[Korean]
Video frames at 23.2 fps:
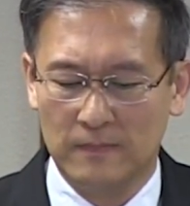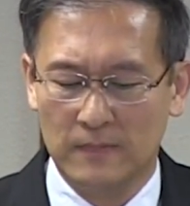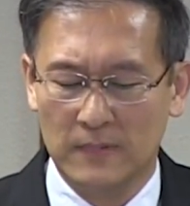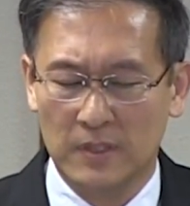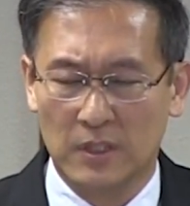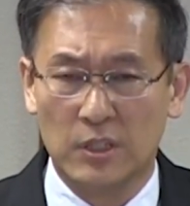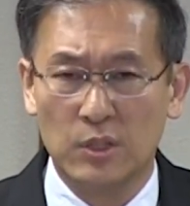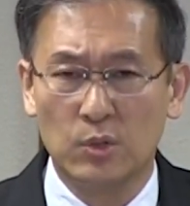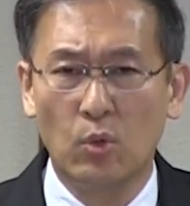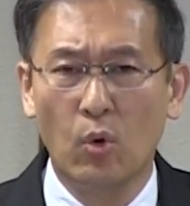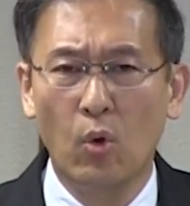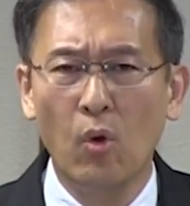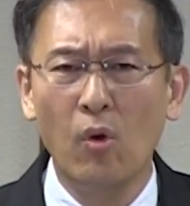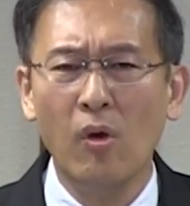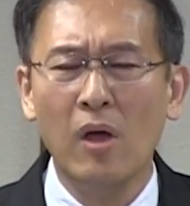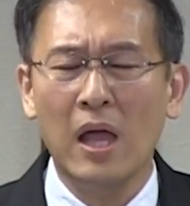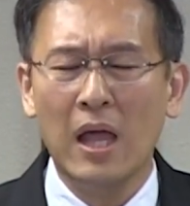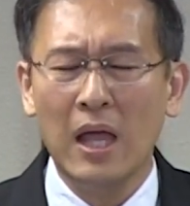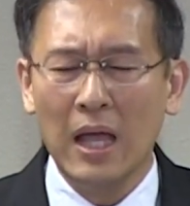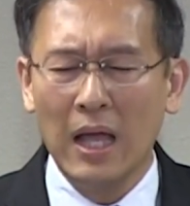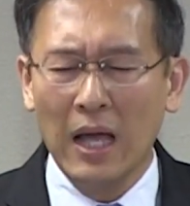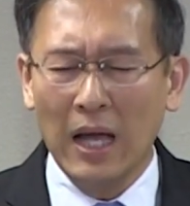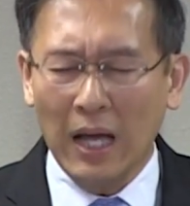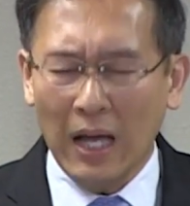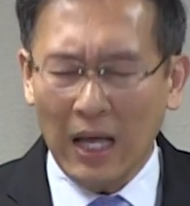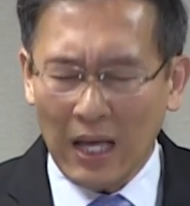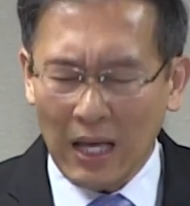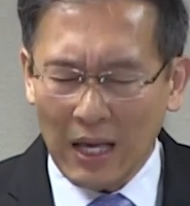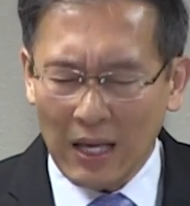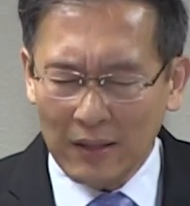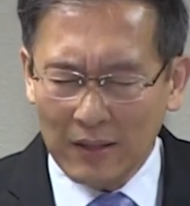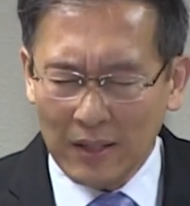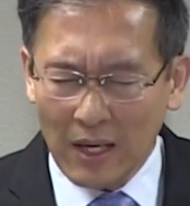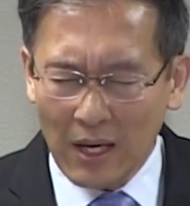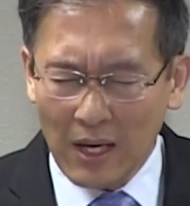그리고
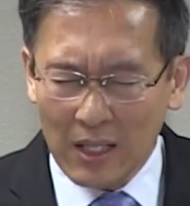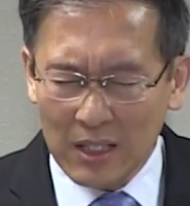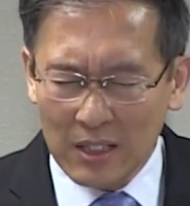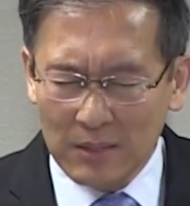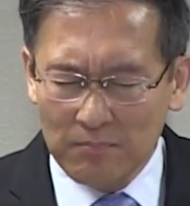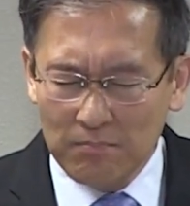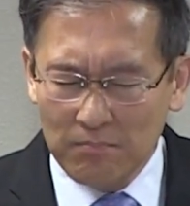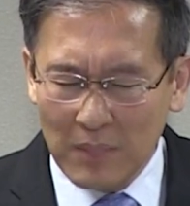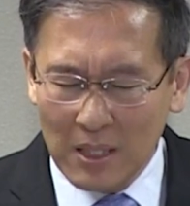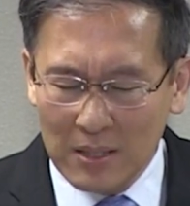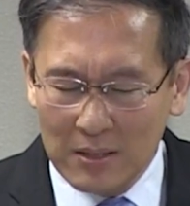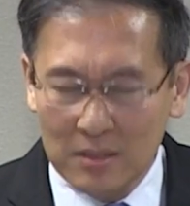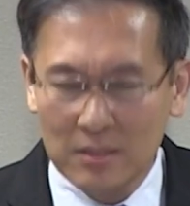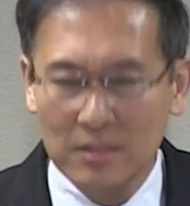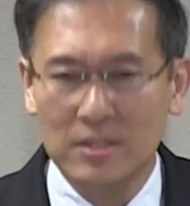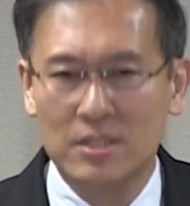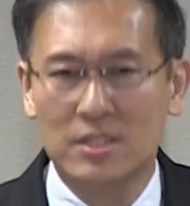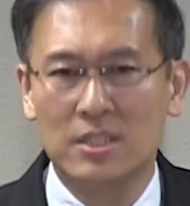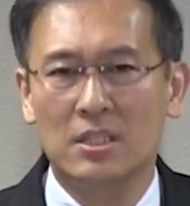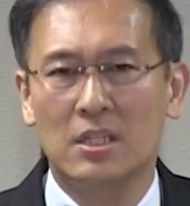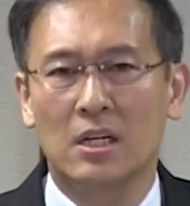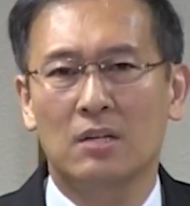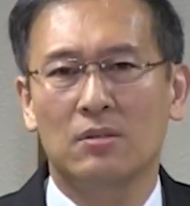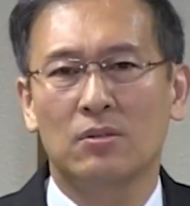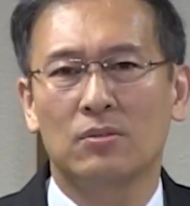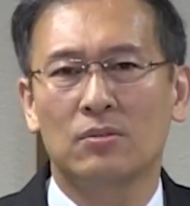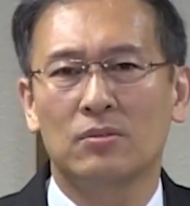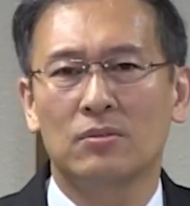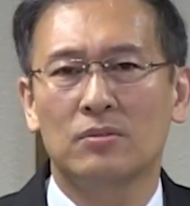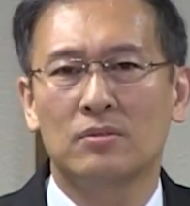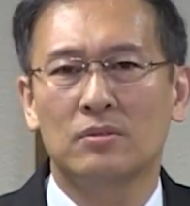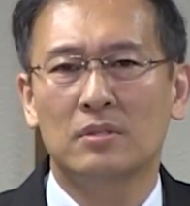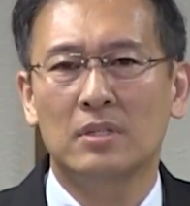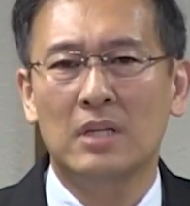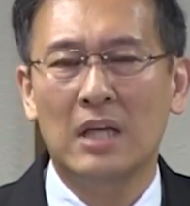하나님만 의지하고,
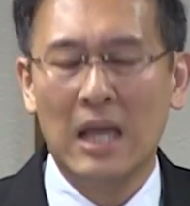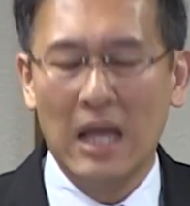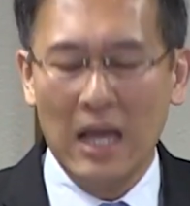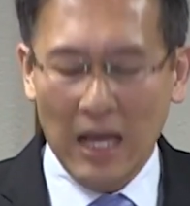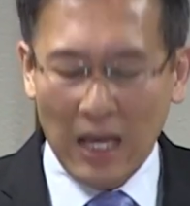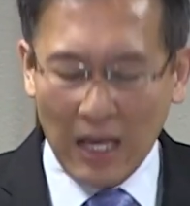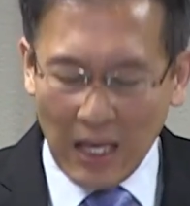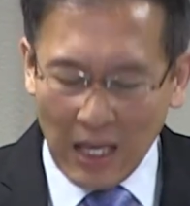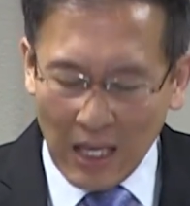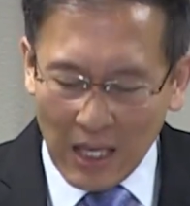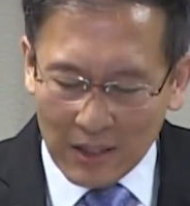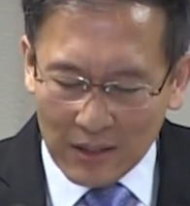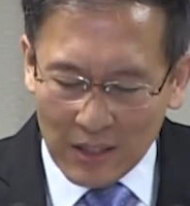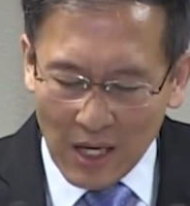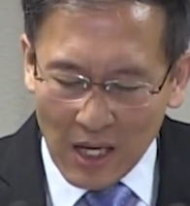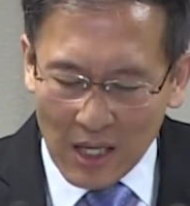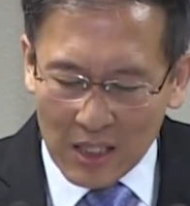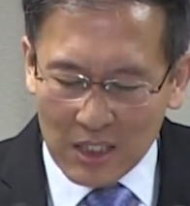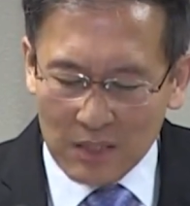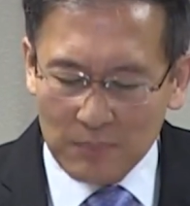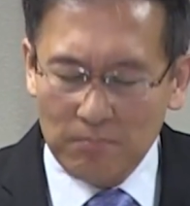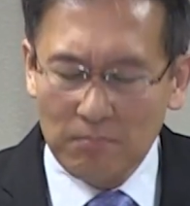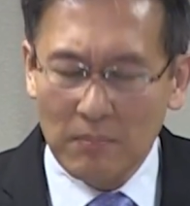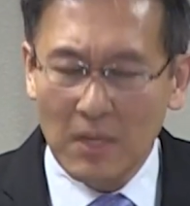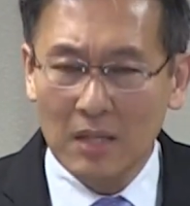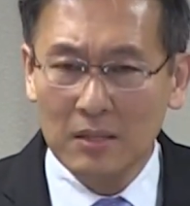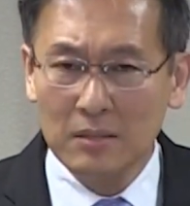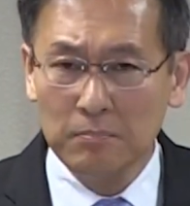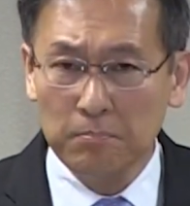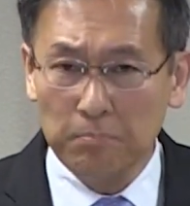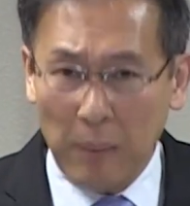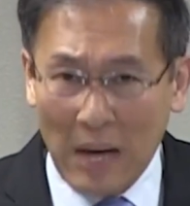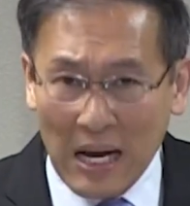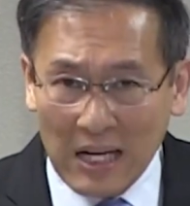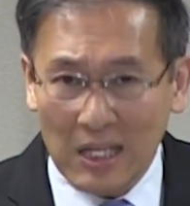
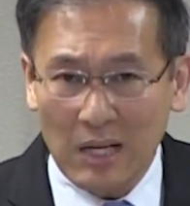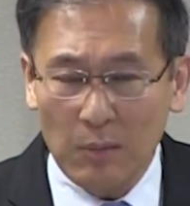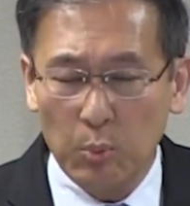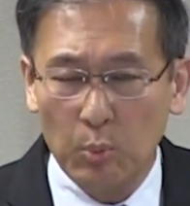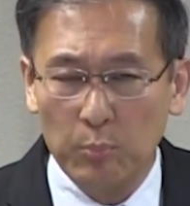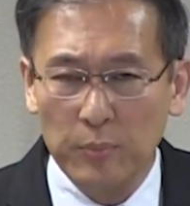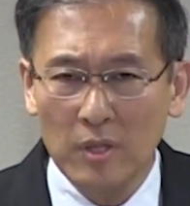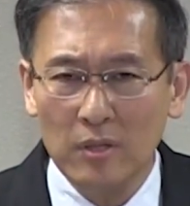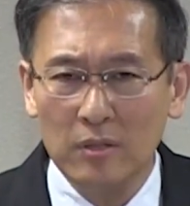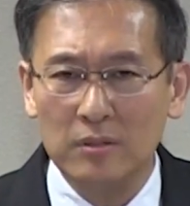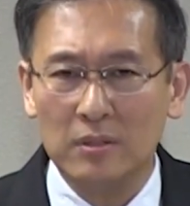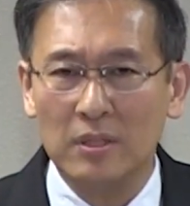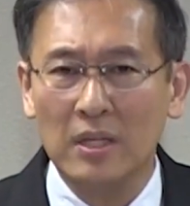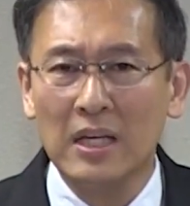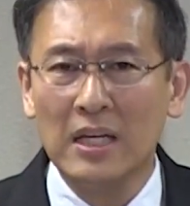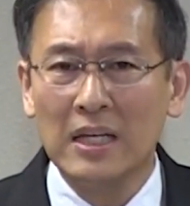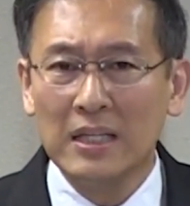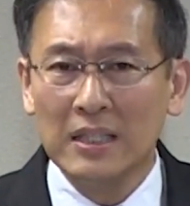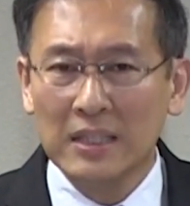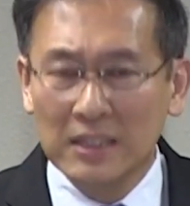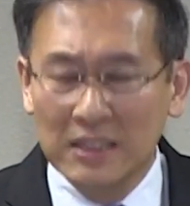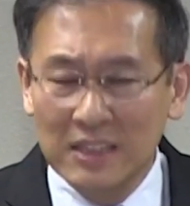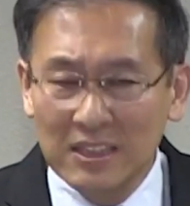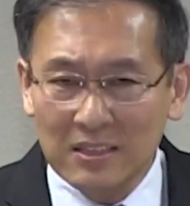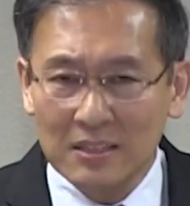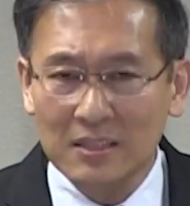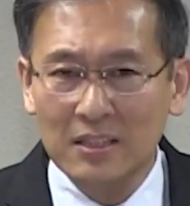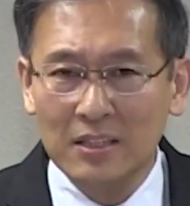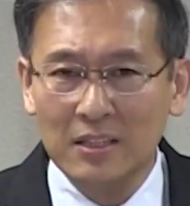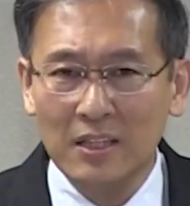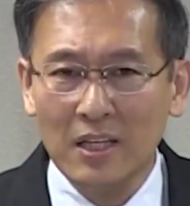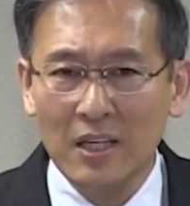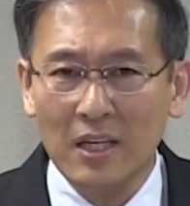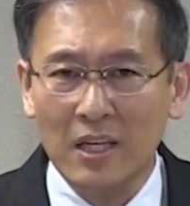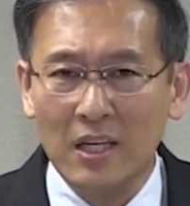하나님만 바라보면
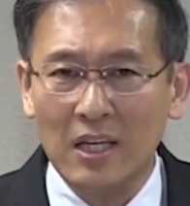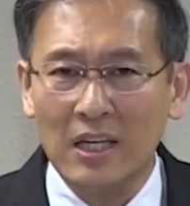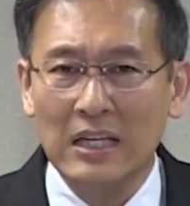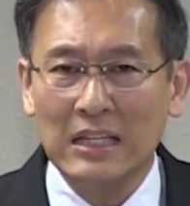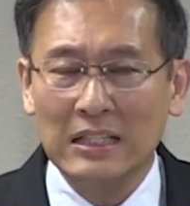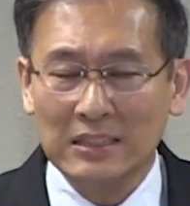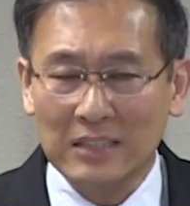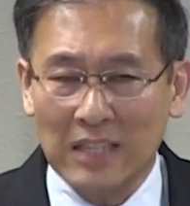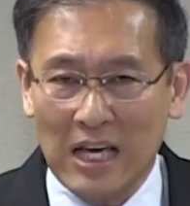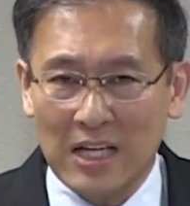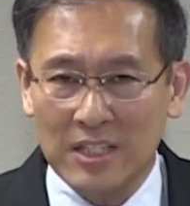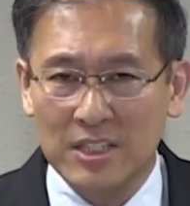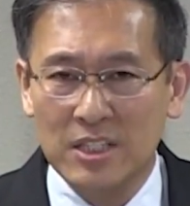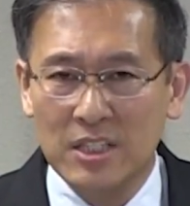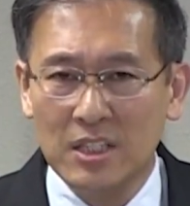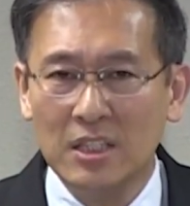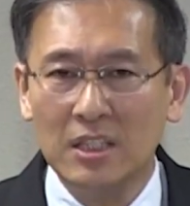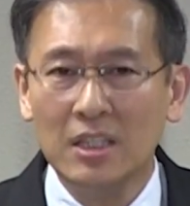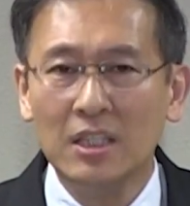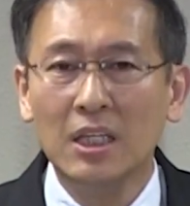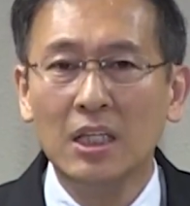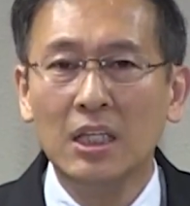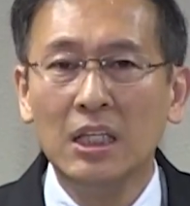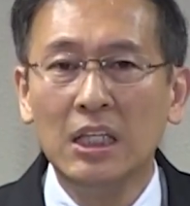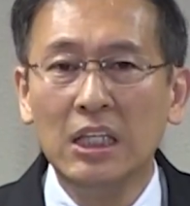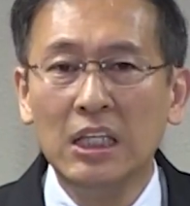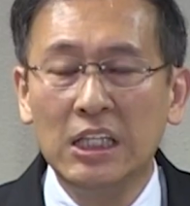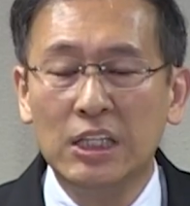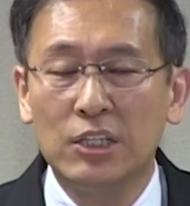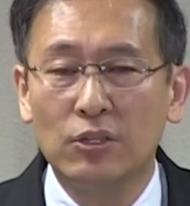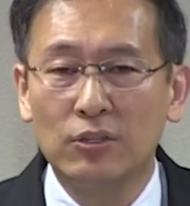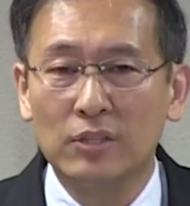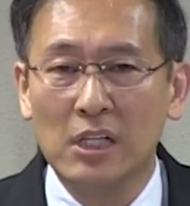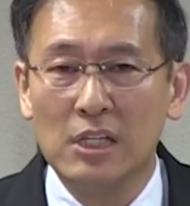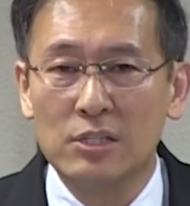그때 다시
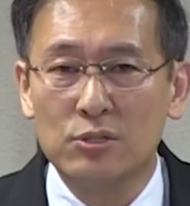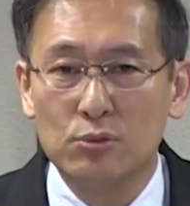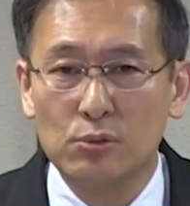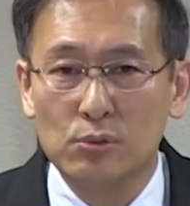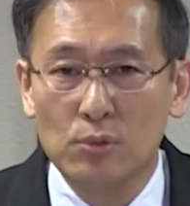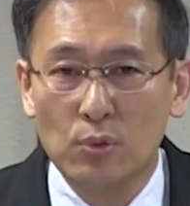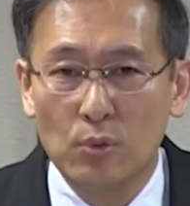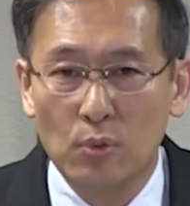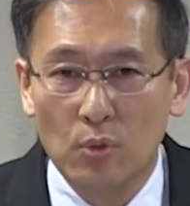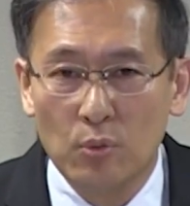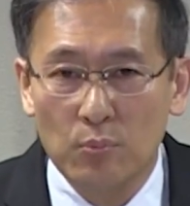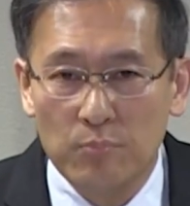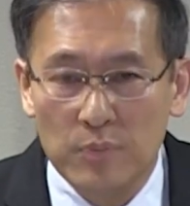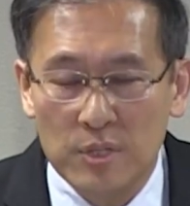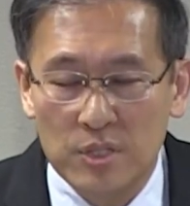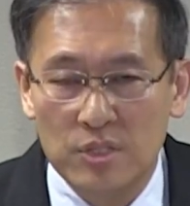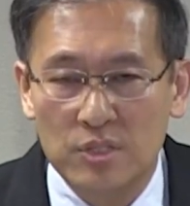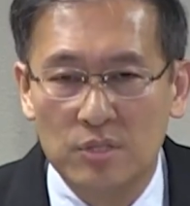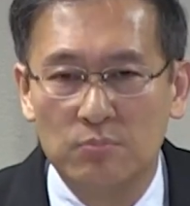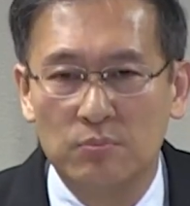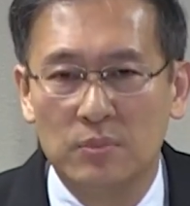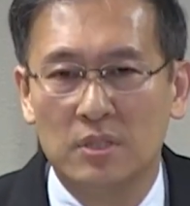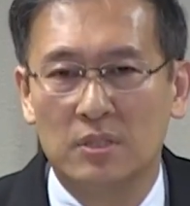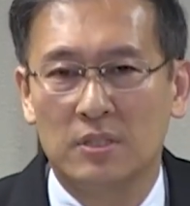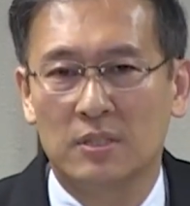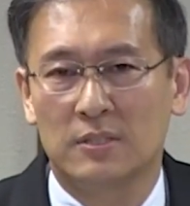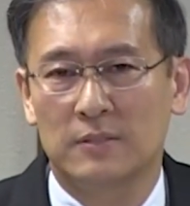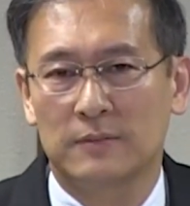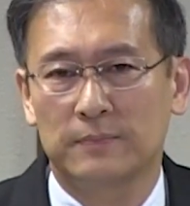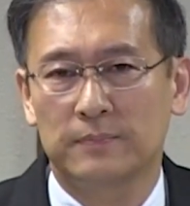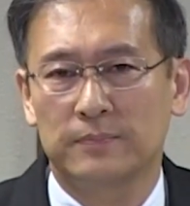일어날 줄로 믿습니다.